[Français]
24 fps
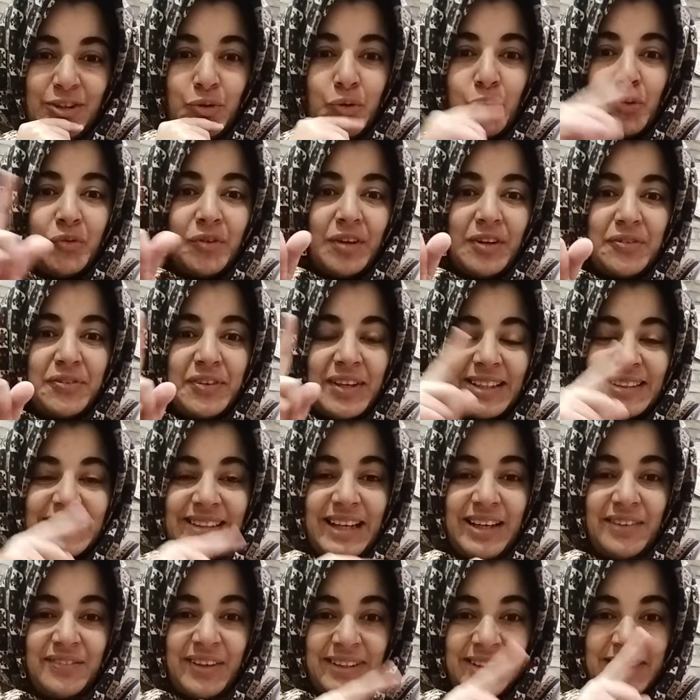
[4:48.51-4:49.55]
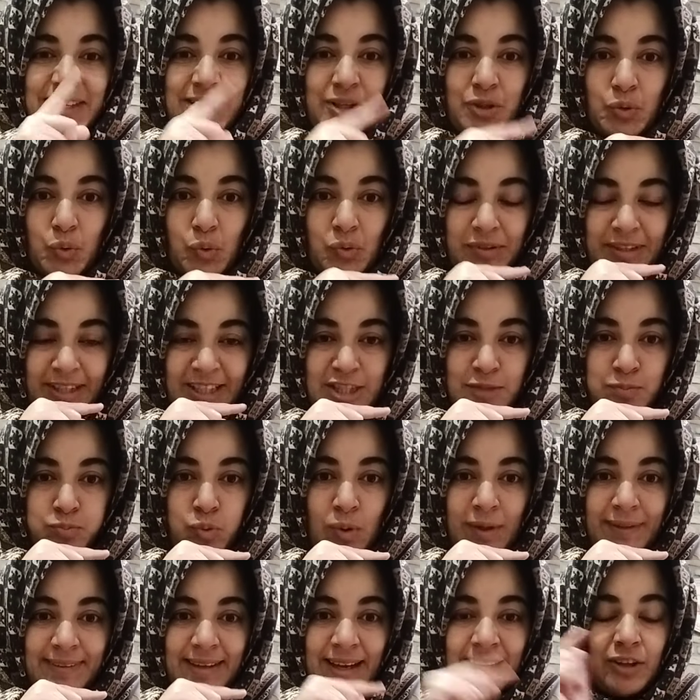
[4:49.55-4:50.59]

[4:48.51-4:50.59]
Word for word: qu'on va faire travailler et qu'on exploite,